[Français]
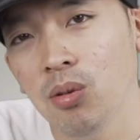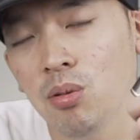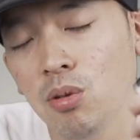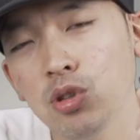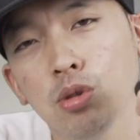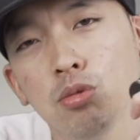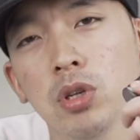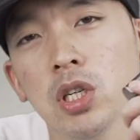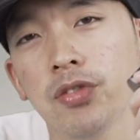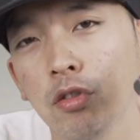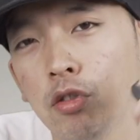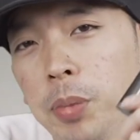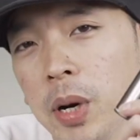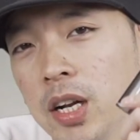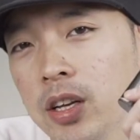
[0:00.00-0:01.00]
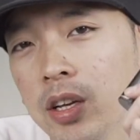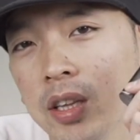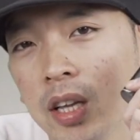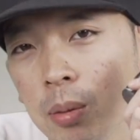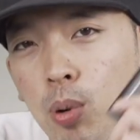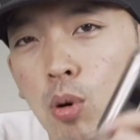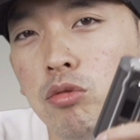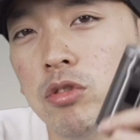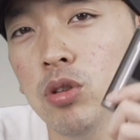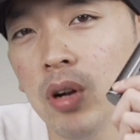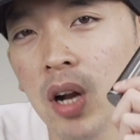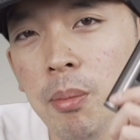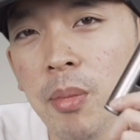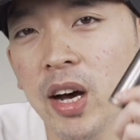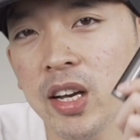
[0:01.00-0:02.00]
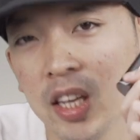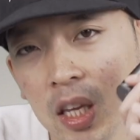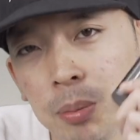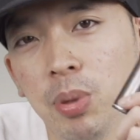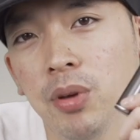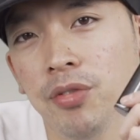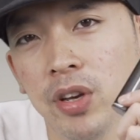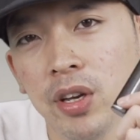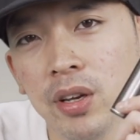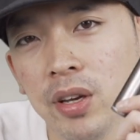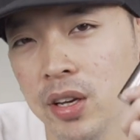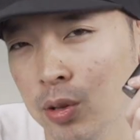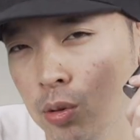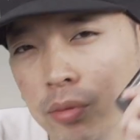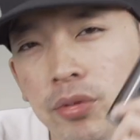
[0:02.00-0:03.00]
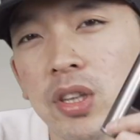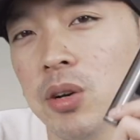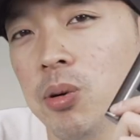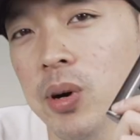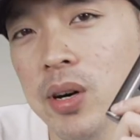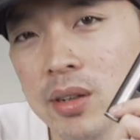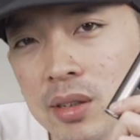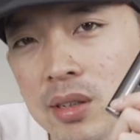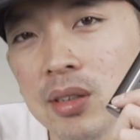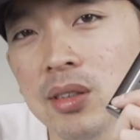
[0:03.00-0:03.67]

Aujourd'hui, je vais vous parler d'un produit de la marque IPV et devinez quoi